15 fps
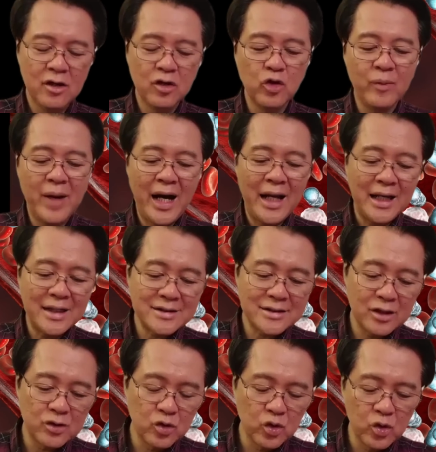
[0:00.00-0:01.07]
Kumalat
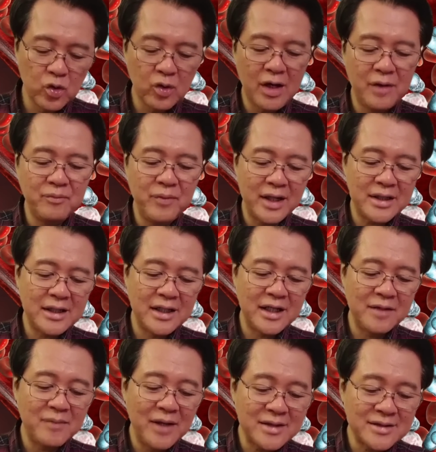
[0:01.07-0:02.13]
sa dugo ang
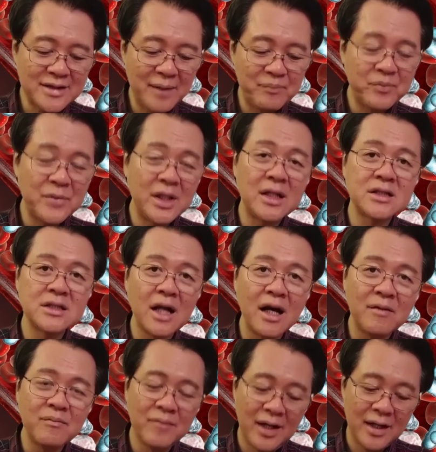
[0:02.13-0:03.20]
bacteria, magseptic shock,
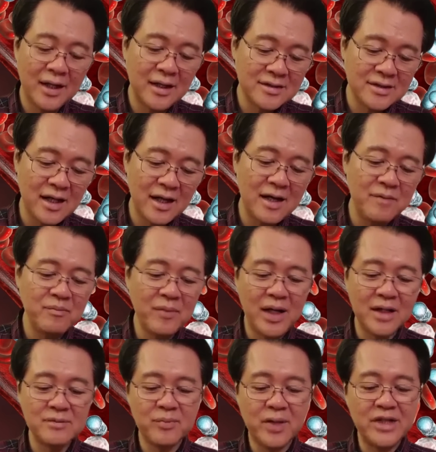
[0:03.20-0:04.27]
bagsak ang
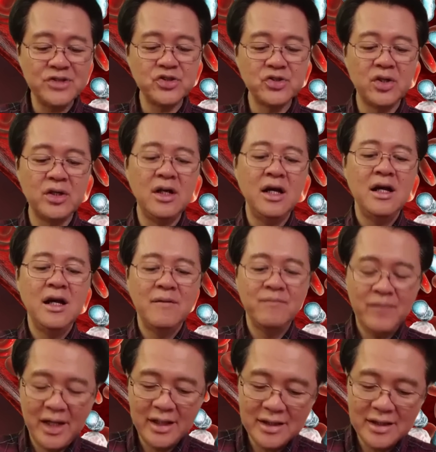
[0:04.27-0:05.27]
blood pressure, may